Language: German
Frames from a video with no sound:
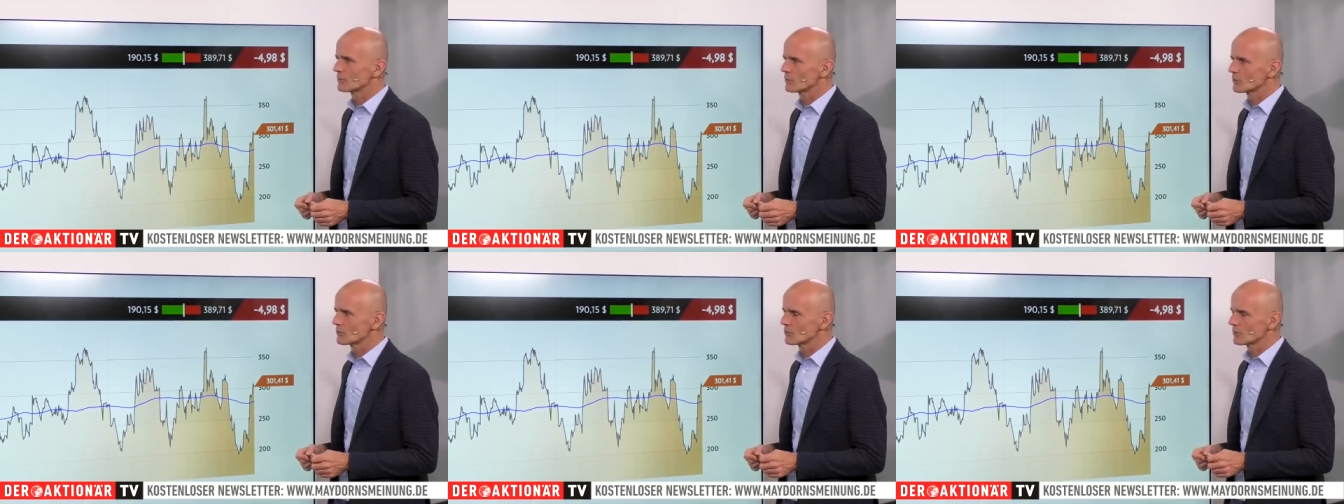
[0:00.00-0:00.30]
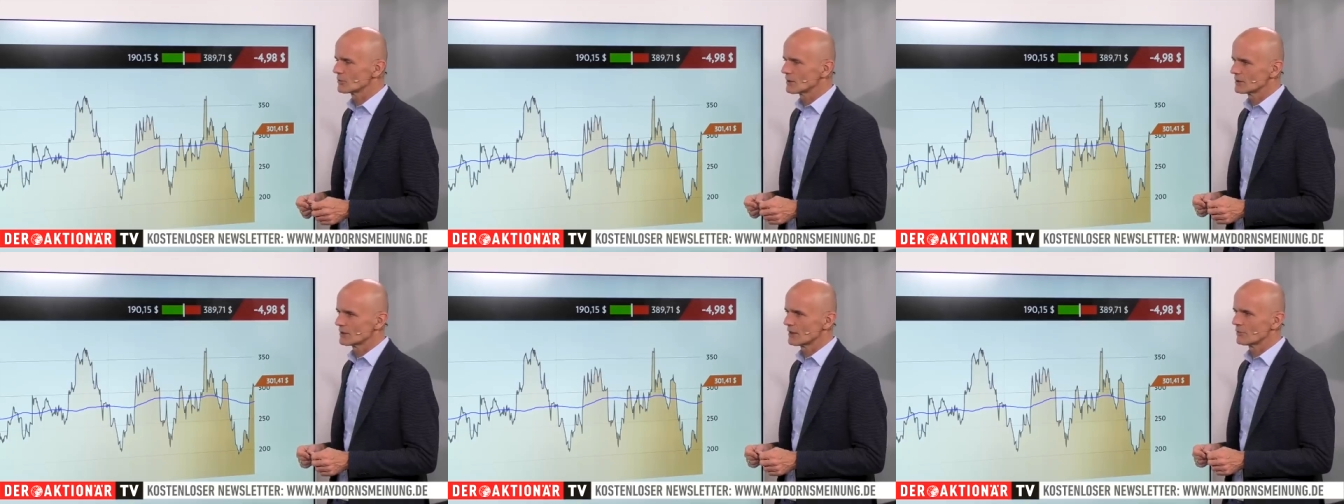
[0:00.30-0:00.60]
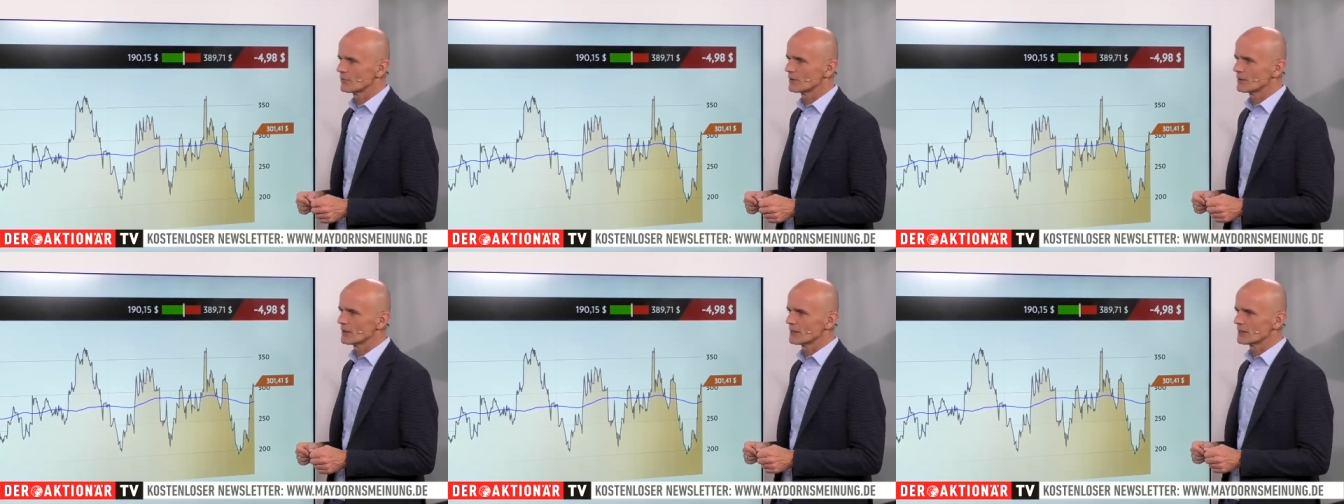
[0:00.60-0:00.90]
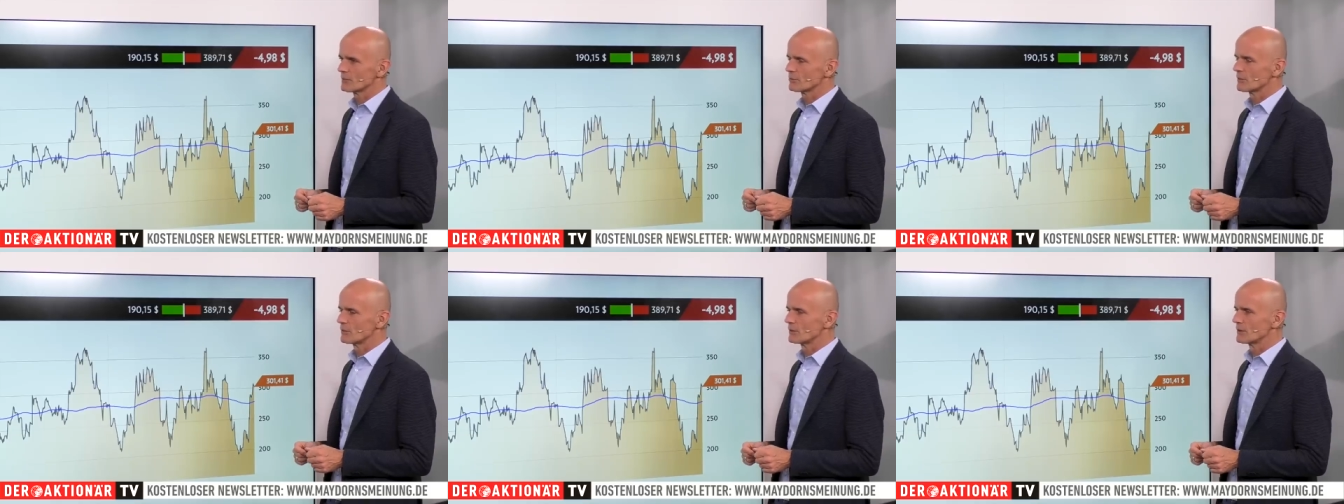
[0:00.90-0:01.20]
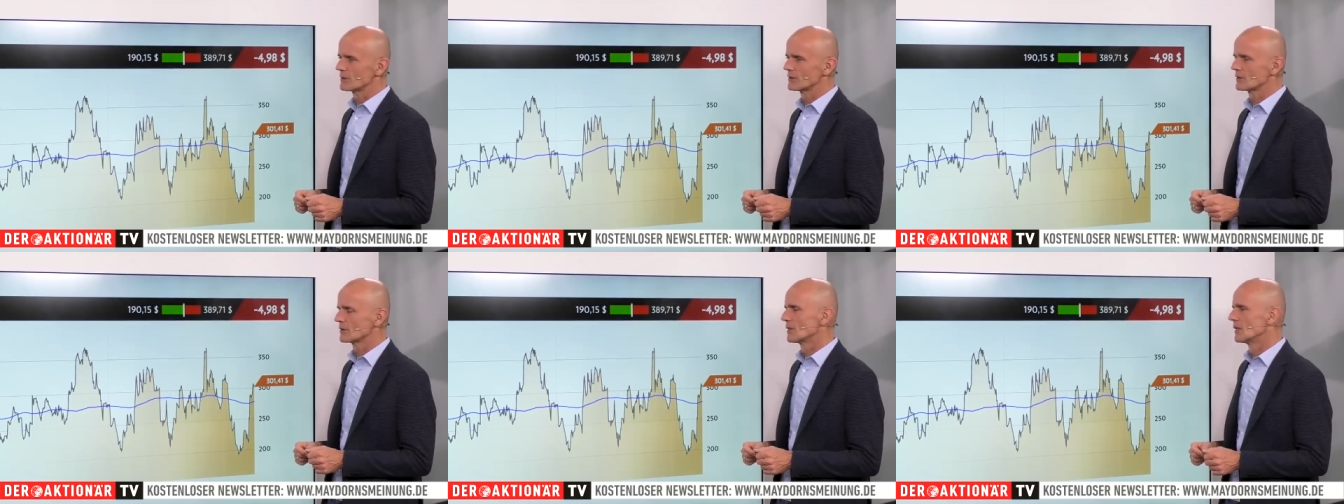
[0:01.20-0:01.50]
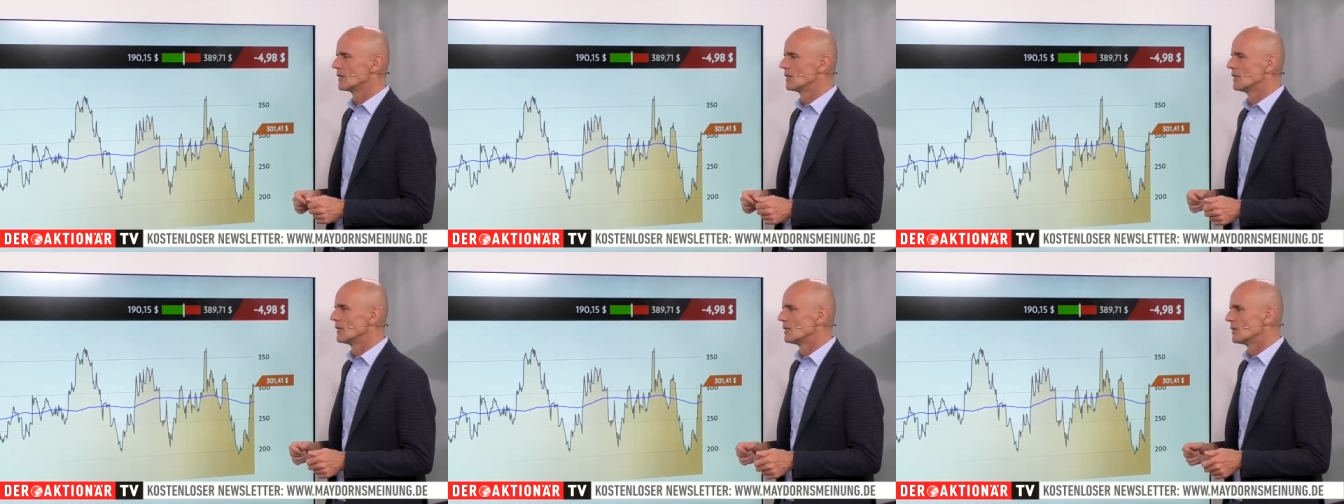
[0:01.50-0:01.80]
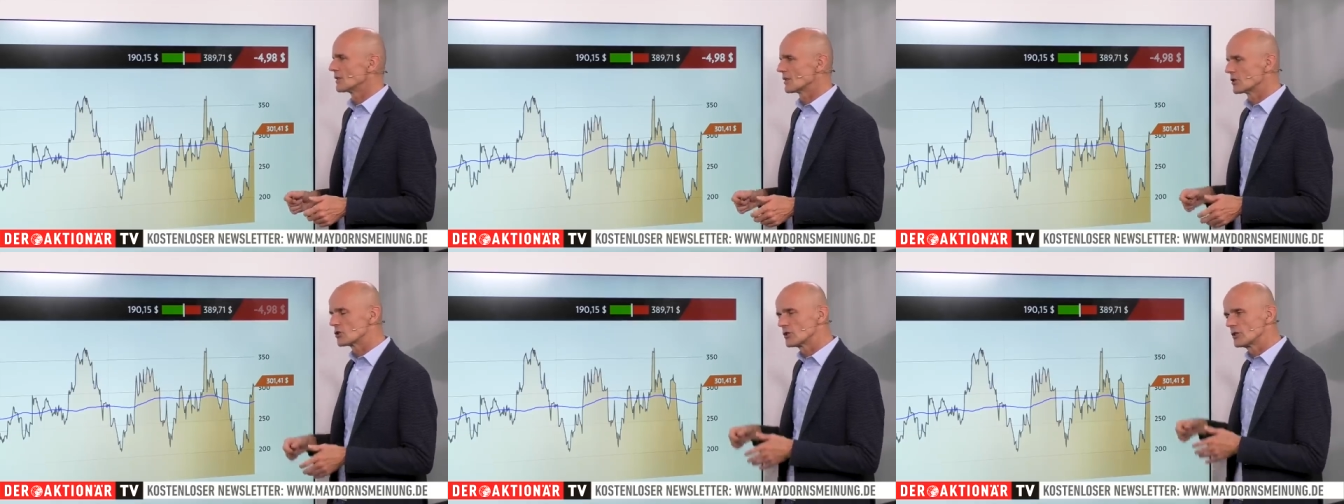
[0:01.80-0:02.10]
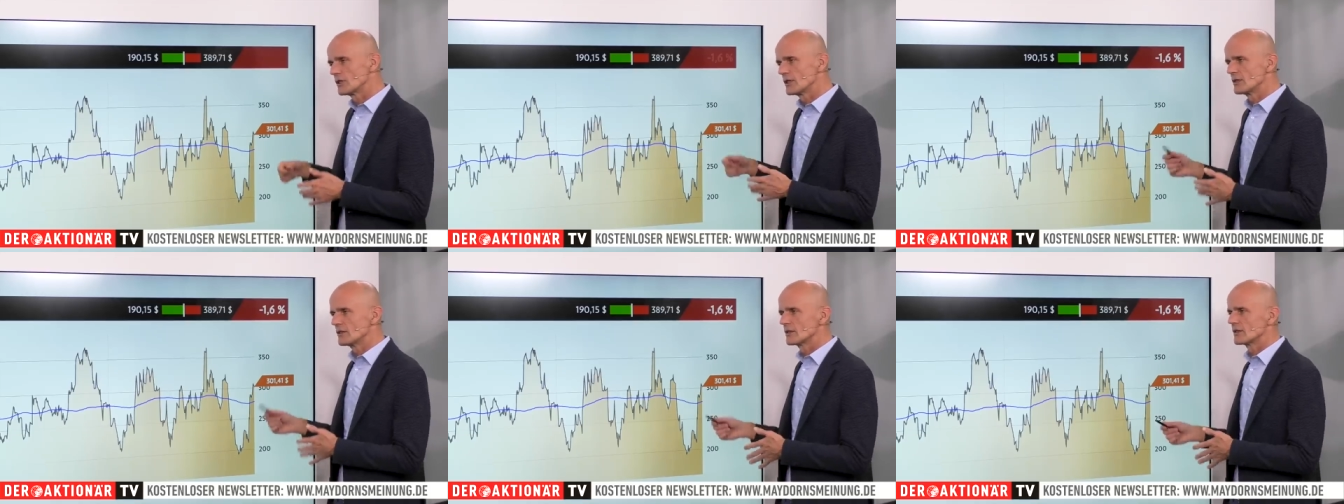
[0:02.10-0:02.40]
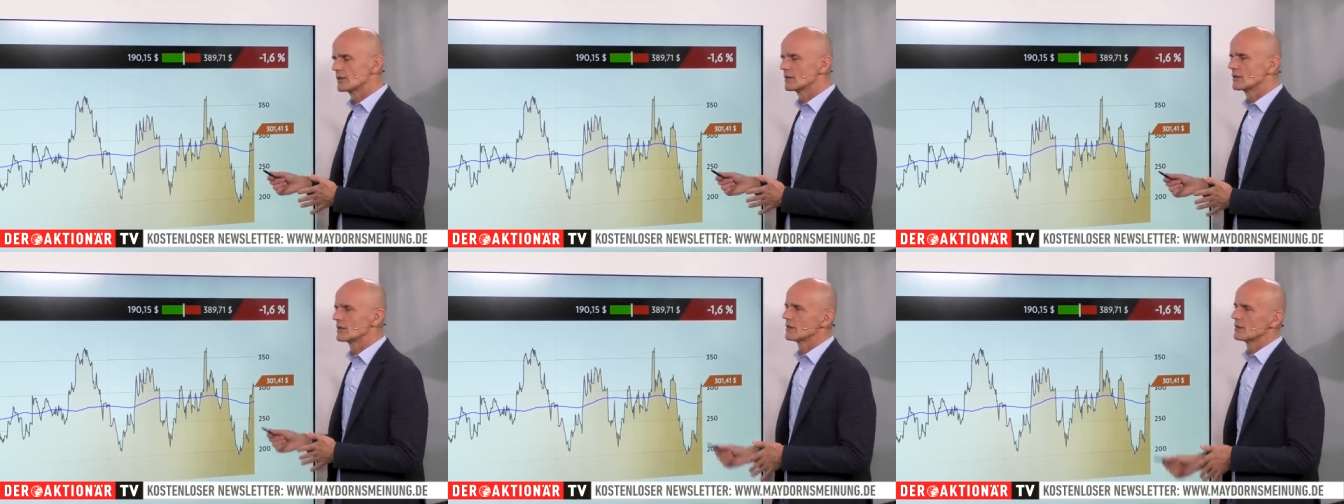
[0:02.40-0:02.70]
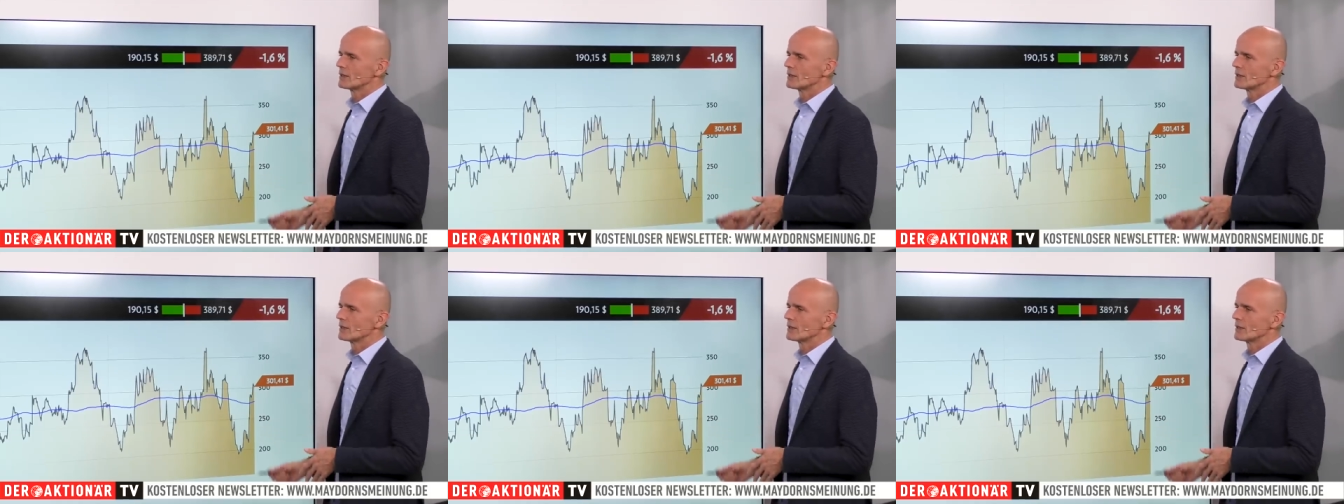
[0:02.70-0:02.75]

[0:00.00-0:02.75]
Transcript: muss. Und jetzt hat man ja erstmal mit diesen gestiegenen